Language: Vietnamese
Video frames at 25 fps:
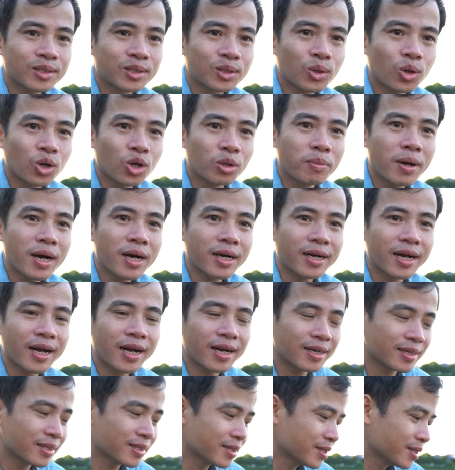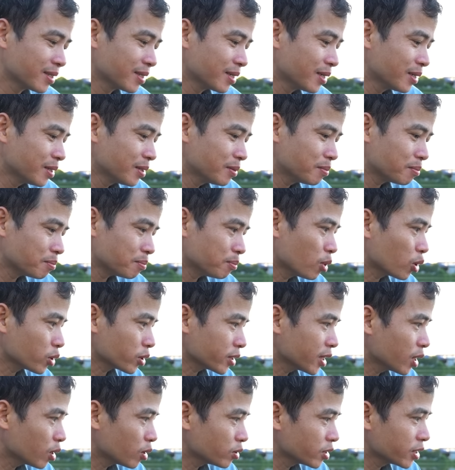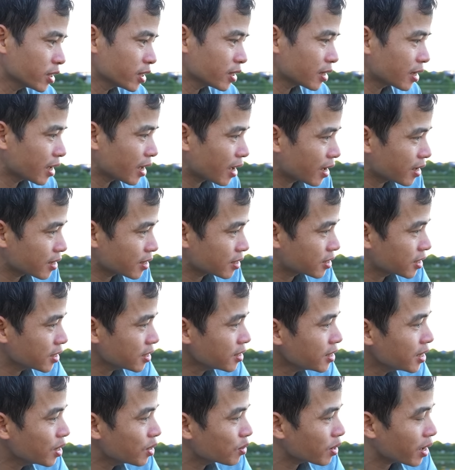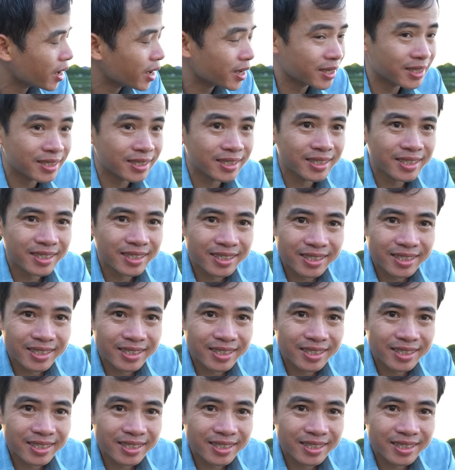Thôi bác ạ, à, một điều nhịn là chín điều lành.